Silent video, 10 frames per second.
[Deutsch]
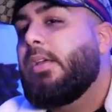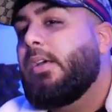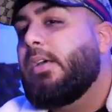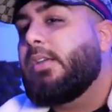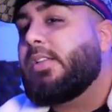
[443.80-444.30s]

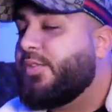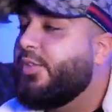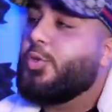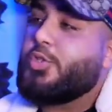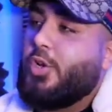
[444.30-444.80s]
Äh, das
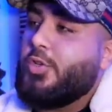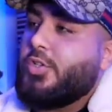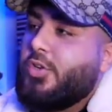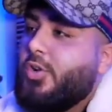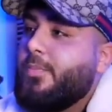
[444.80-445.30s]
Video ist
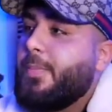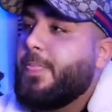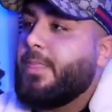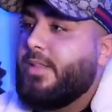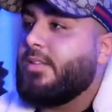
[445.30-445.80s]
rausgekommen
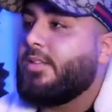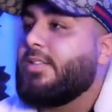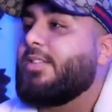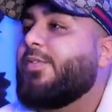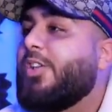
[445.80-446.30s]
die, das
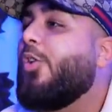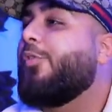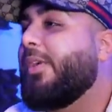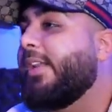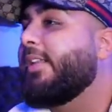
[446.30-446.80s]
ist wie
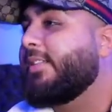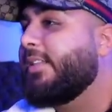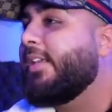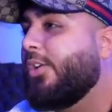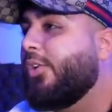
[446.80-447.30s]
kauft man eine
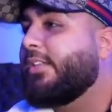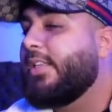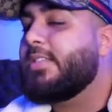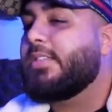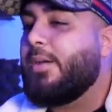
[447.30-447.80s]

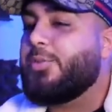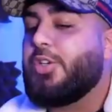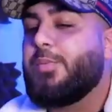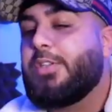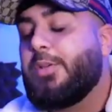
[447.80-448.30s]
CD-Contest, mhm. da habe ich
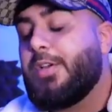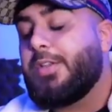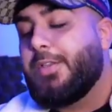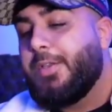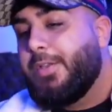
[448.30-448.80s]
ja
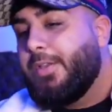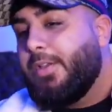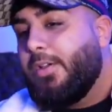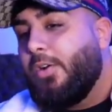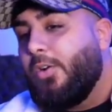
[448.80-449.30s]
mitgemacht.
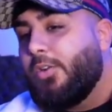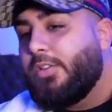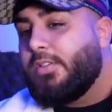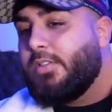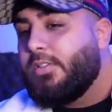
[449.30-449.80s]

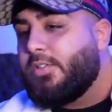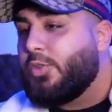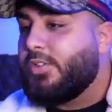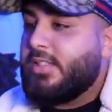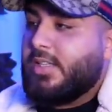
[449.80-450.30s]
Und
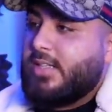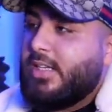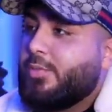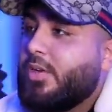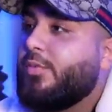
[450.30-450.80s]
zu dieser
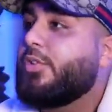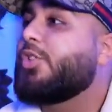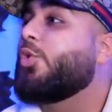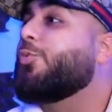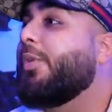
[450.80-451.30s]
Zeit, Bruder, wurde ich
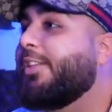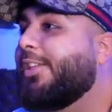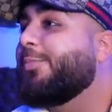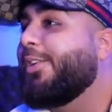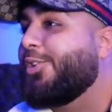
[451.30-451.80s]

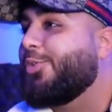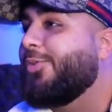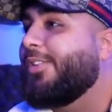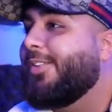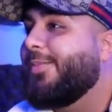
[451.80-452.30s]
suspendiert bei der
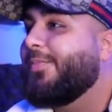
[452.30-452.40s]
Schule.